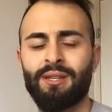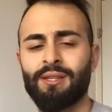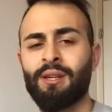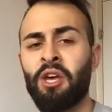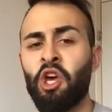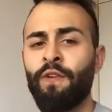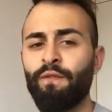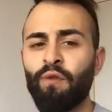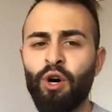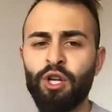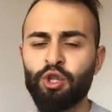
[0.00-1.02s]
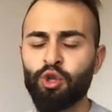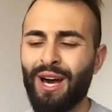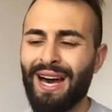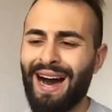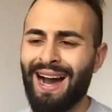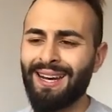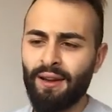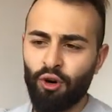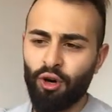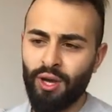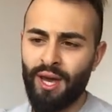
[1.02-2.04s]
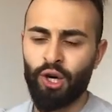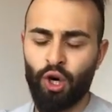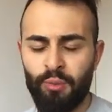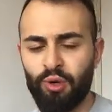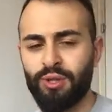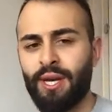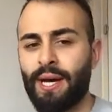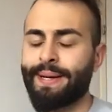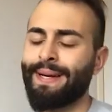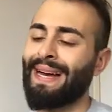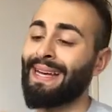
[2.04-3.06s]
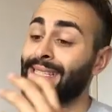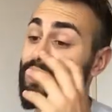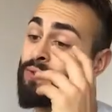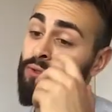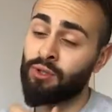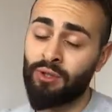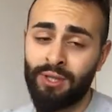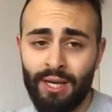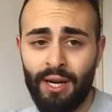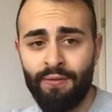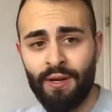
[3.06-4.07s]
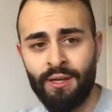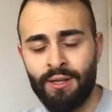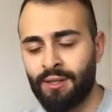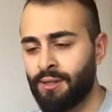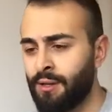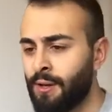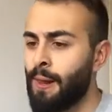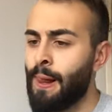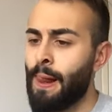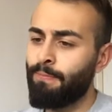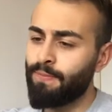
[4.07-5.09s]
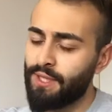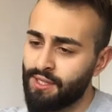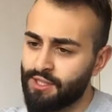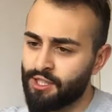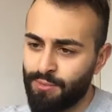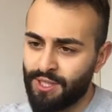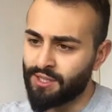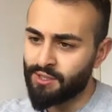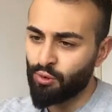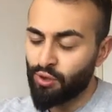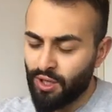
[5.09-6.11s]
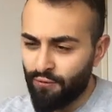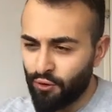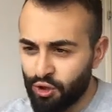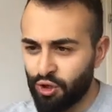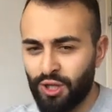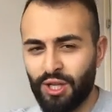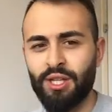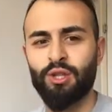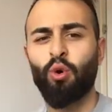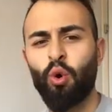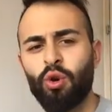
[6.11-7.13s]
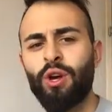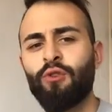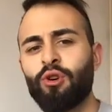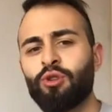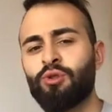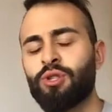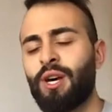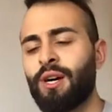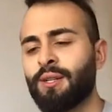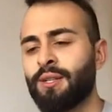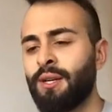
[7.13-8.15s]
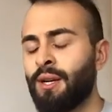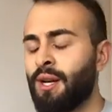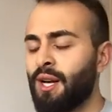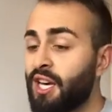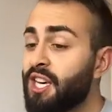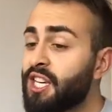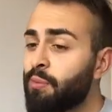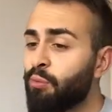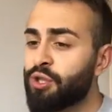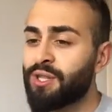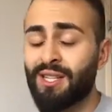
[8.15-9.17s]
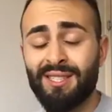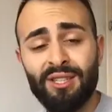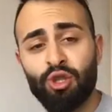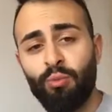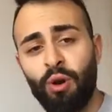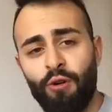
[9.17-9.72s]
hättest, würdest du nach einer Woche herkommen und sagen, ach, das funktioniert einfach nicht. Dieses Businessmodell funktioniert nicht. Oder würdest du sagen, ich muss das jetzt zum